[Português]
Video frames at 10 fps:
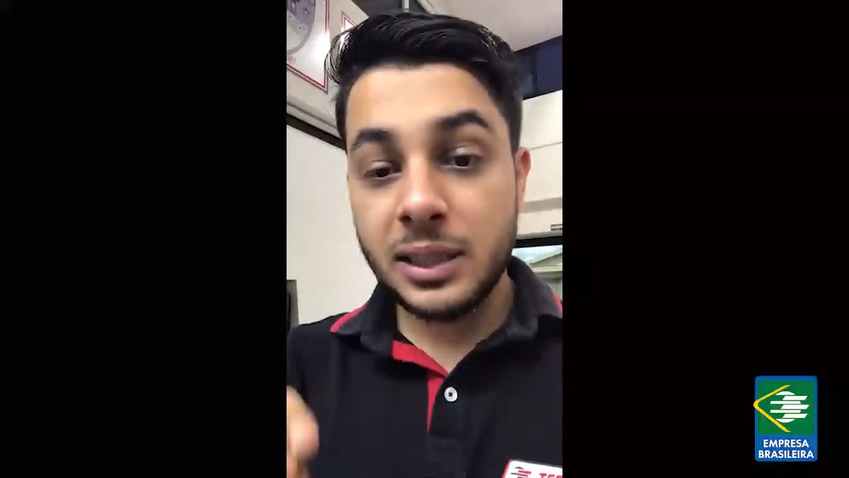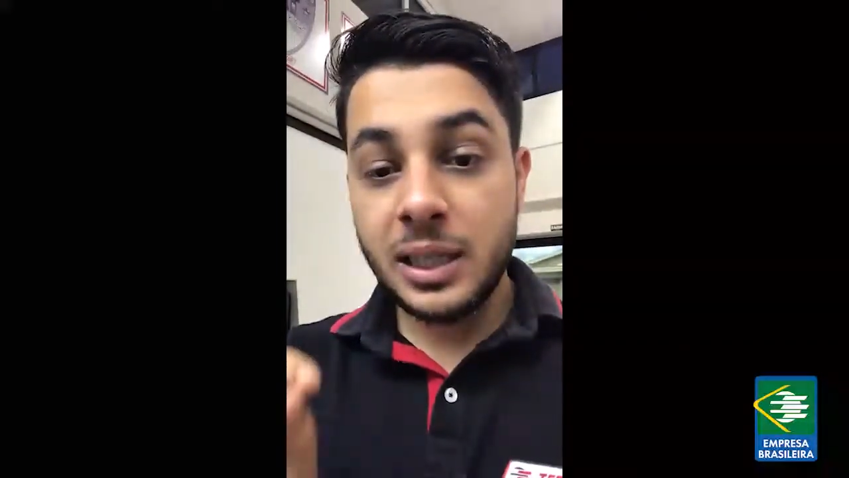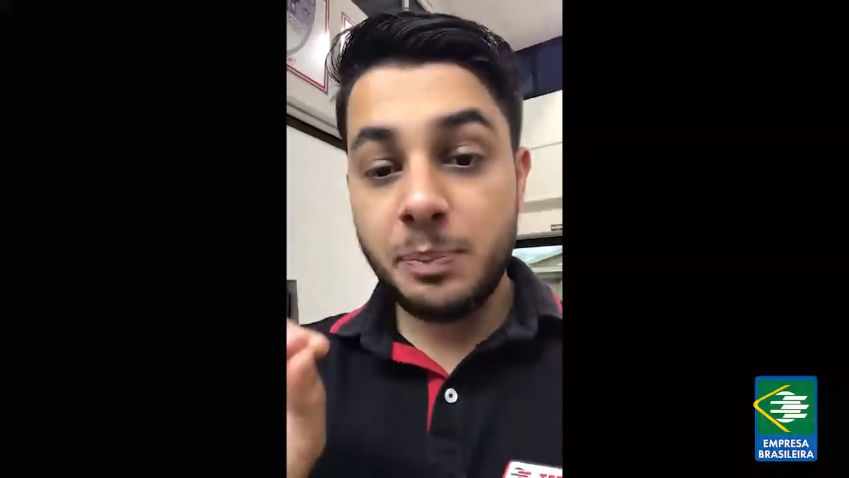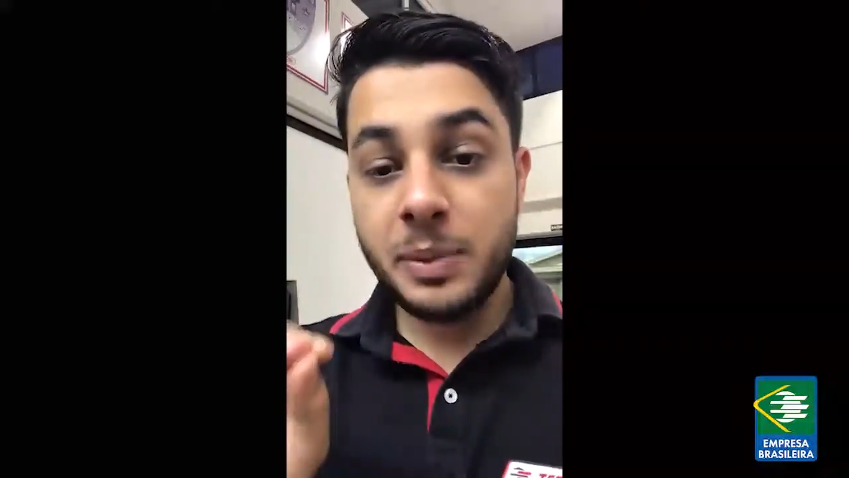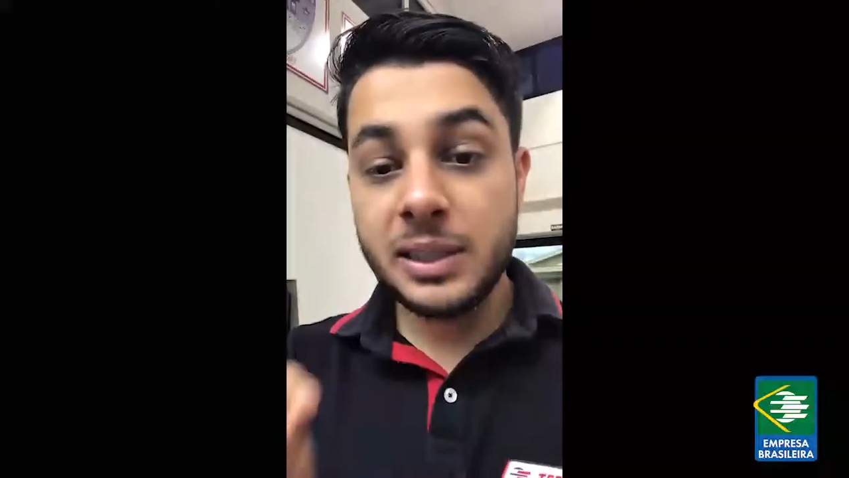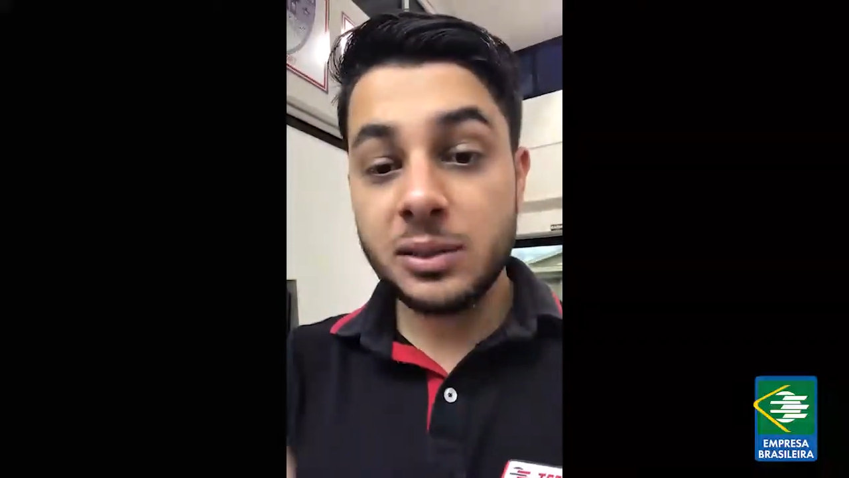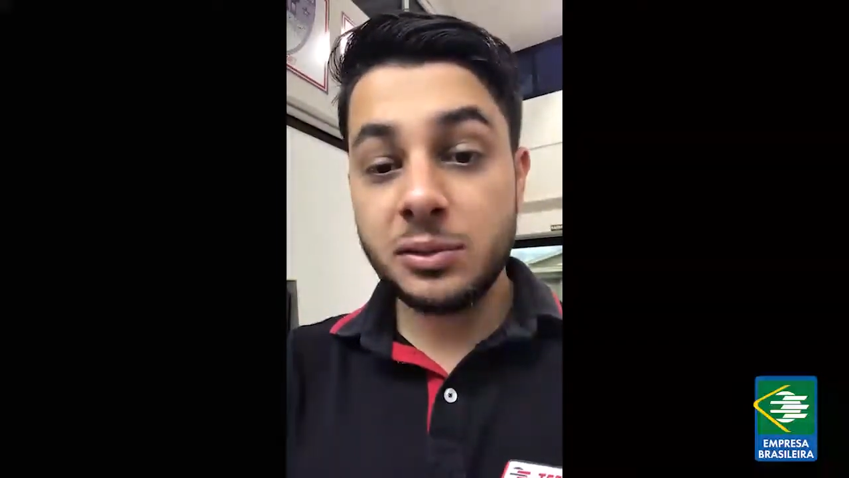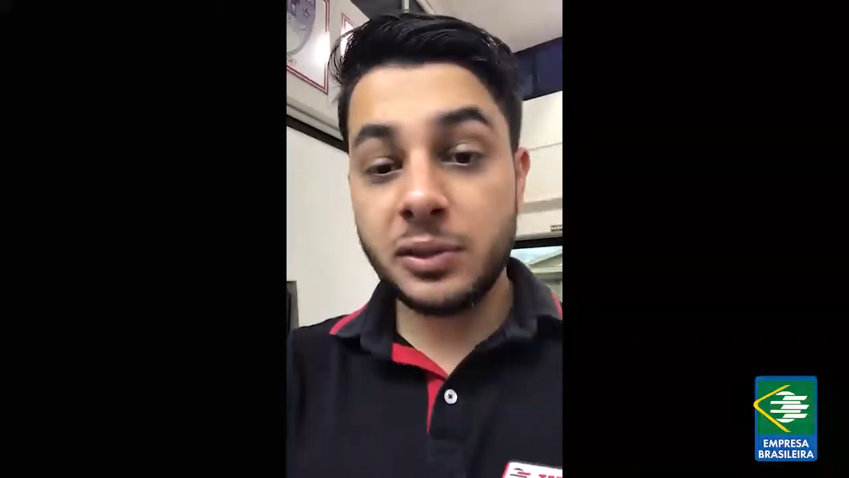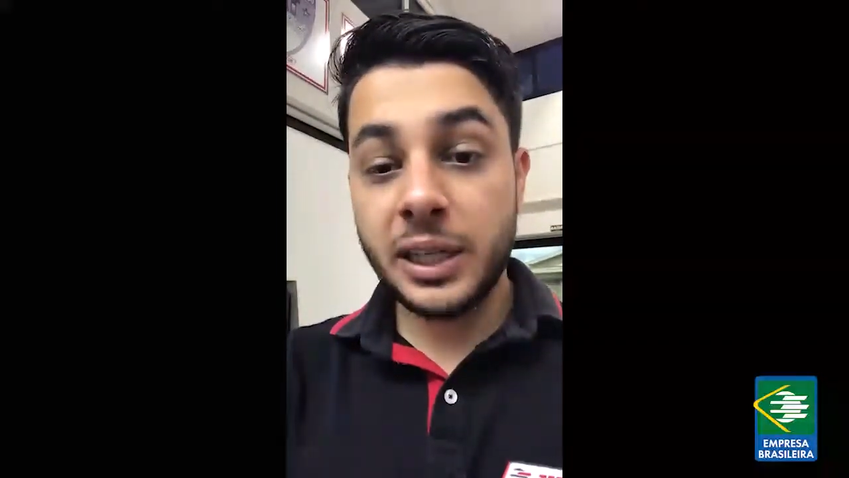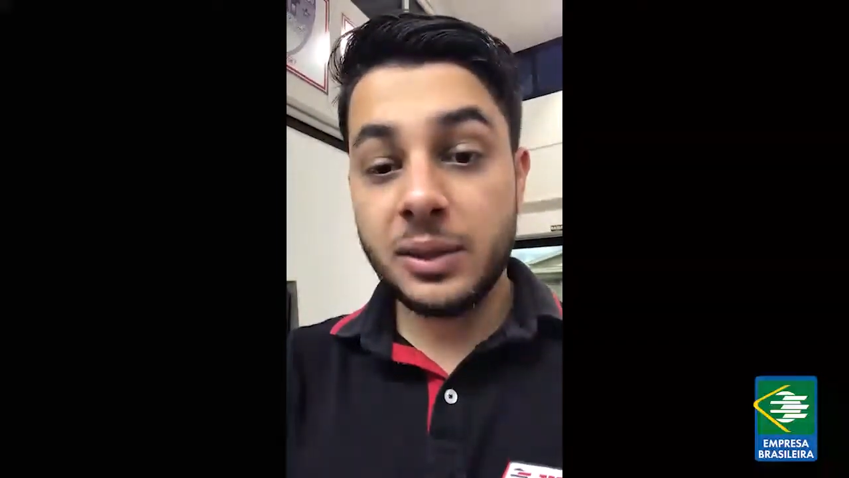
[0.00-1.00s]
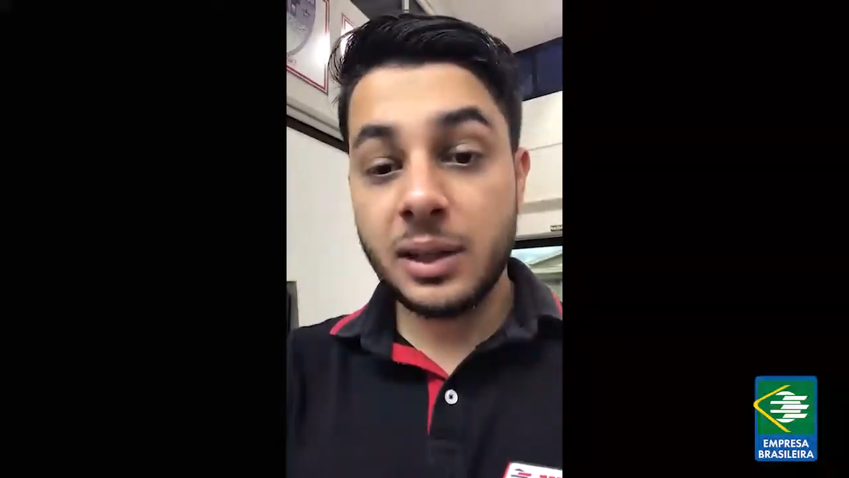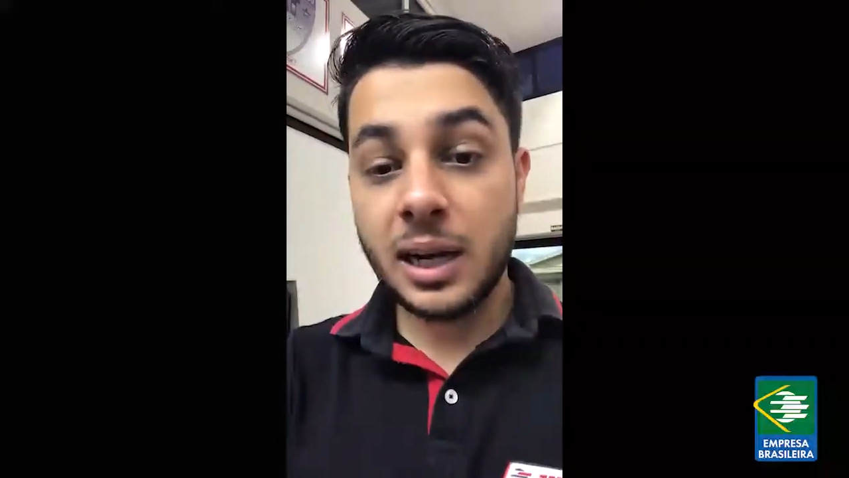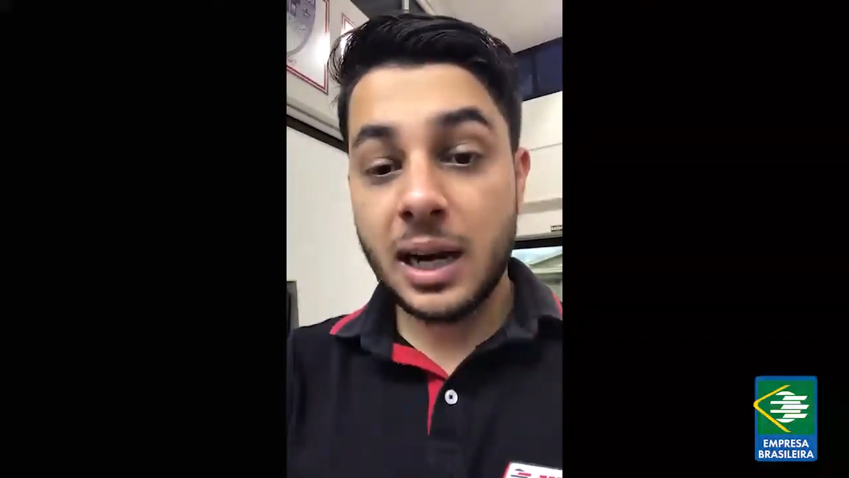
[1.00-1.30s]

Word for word: e pisa no freio,